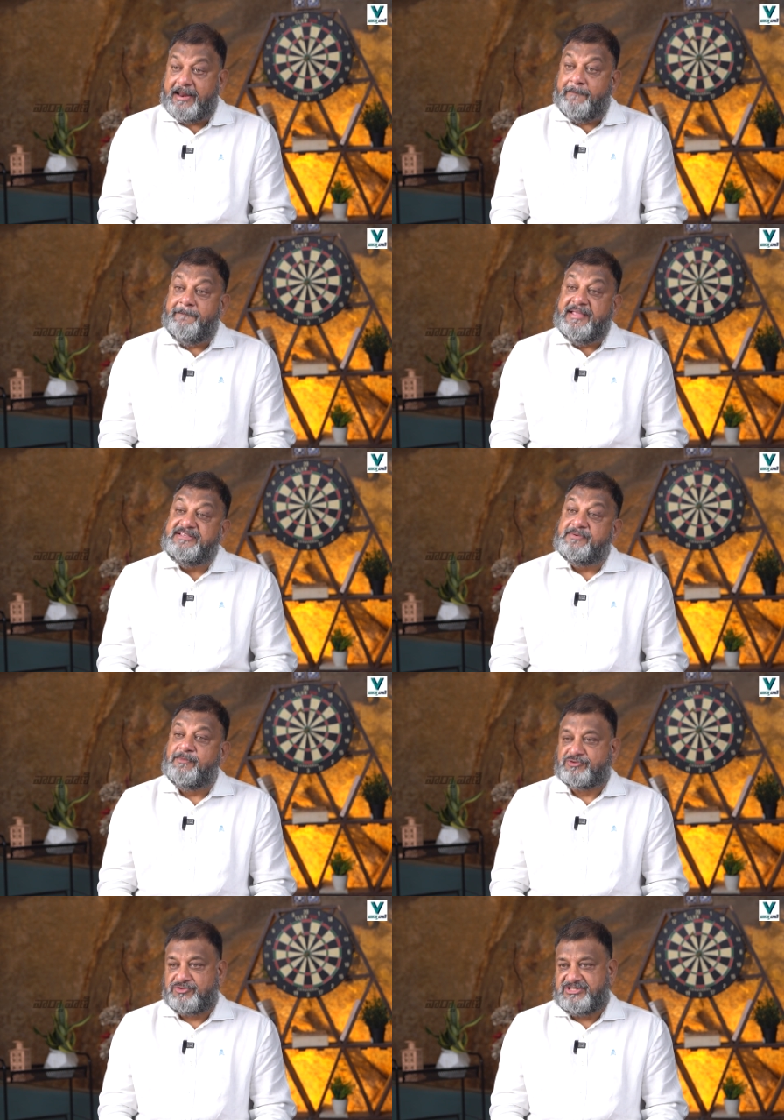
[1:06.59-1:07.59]
నమ్మించి
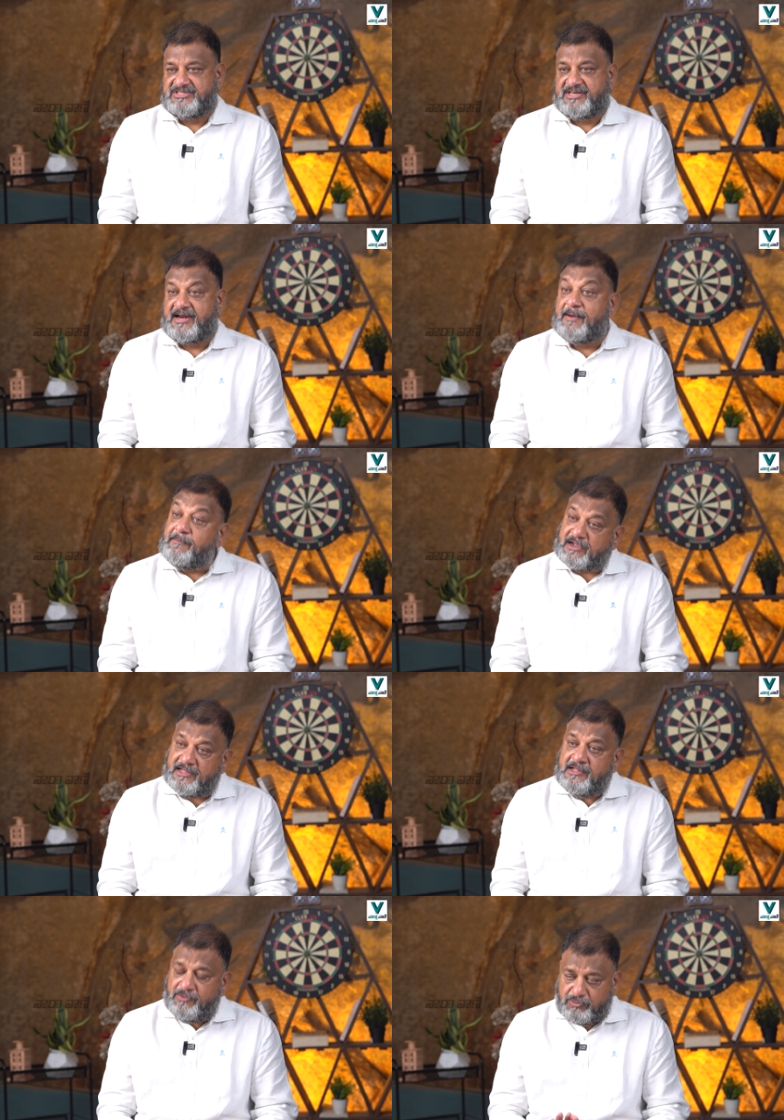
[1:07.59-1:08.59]
మోసం చేసిన
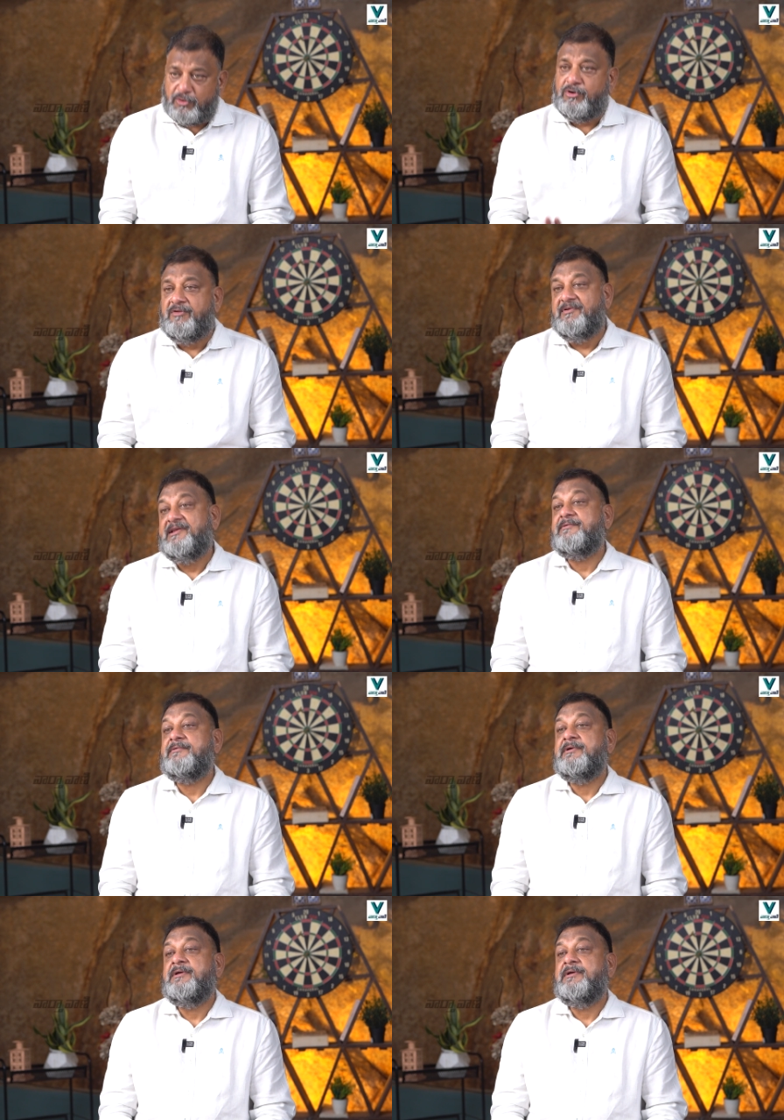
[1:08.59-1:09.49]
నమ్మక ద్రోహులు వీళ్ళు